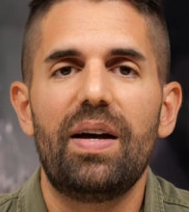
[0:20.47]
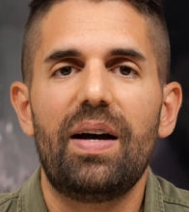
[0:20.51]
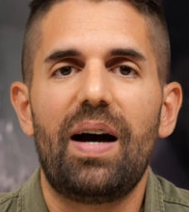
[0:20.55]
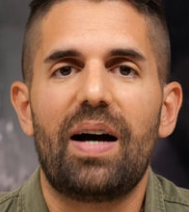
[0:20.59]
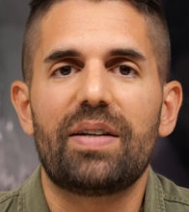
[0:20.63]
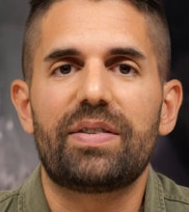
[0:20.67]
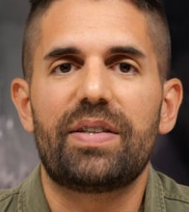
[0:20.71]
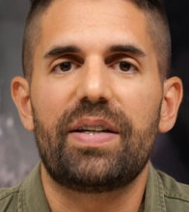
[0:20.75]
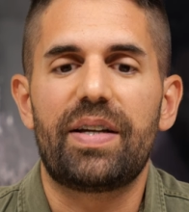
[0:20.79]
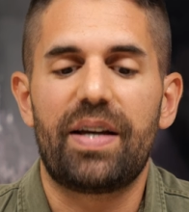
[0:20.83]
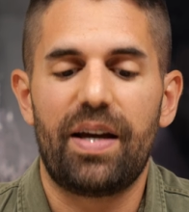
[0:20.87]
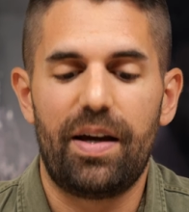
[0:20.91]

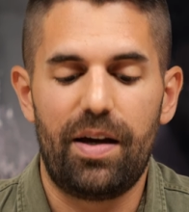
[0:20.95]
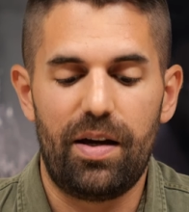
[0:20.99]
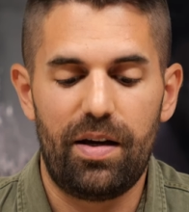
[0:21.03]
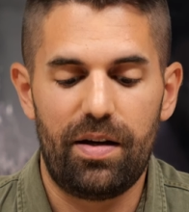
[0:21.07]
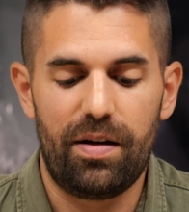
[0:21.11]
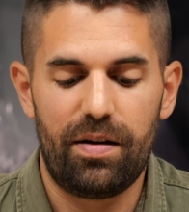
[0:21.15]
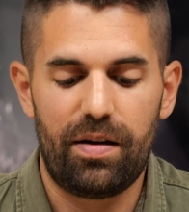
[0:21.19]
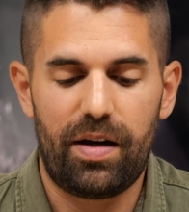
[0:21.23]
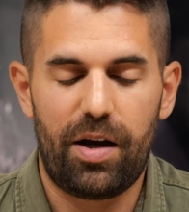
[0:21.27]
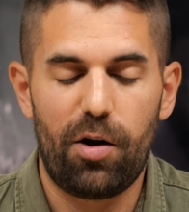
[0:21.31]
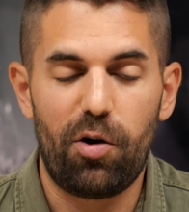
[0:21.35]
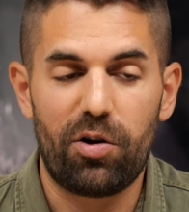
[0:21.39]
así
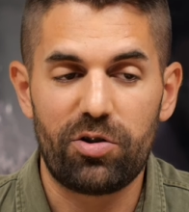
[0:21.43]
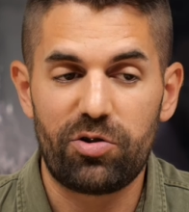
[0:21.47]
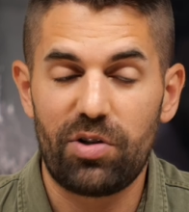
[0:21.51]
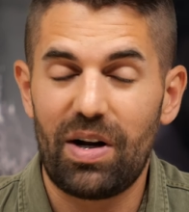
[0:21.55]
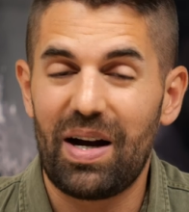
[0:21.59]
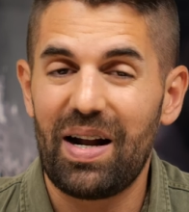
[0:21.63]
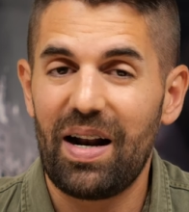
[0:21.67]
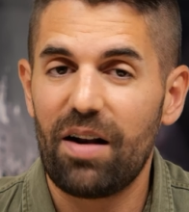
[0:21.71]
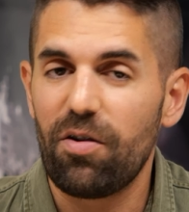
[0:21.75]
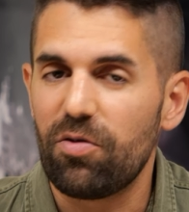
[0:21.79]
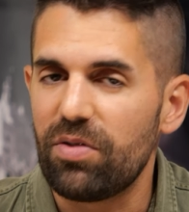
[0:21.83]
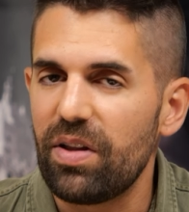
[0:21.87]
que creo que es
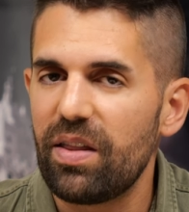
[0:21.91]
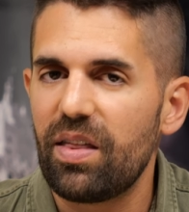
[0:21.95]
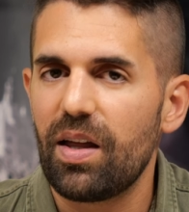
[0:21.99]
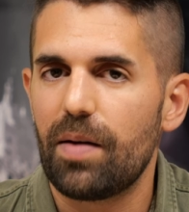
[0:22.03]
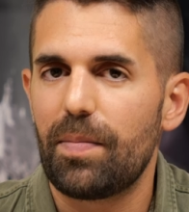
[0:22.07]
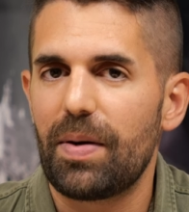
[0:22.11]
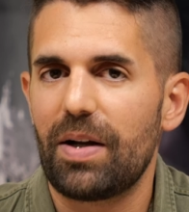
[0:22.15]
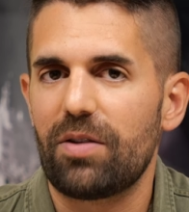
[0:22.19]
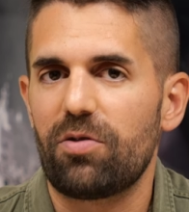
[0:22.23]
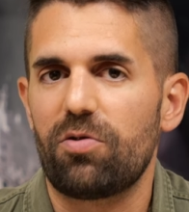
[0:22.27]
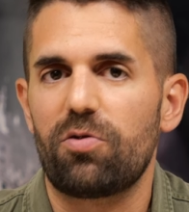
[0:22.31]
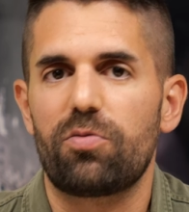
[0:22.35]
una gran
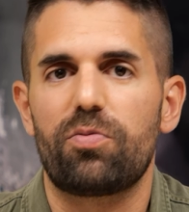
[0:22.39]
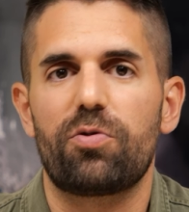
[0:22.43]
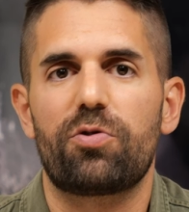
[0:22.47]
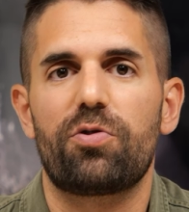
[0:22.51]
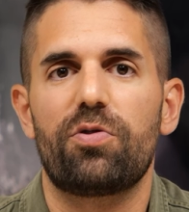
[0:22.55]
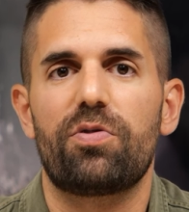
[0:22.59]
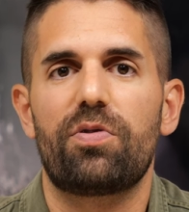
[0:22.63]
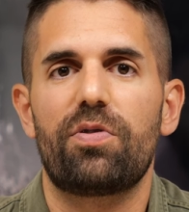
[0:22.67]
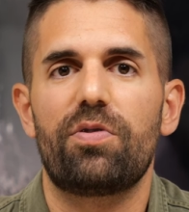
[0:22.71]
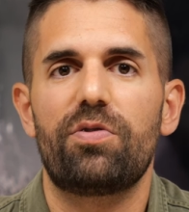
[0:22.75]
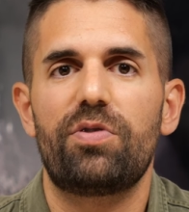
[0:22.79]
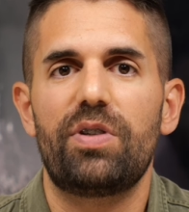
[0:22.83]
noticia para todos
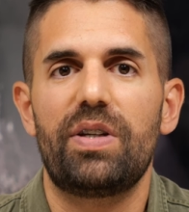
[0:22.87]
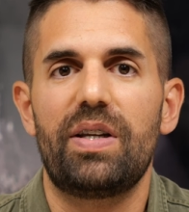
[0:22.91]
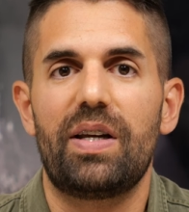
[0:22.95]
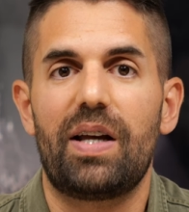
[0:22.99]
vosotros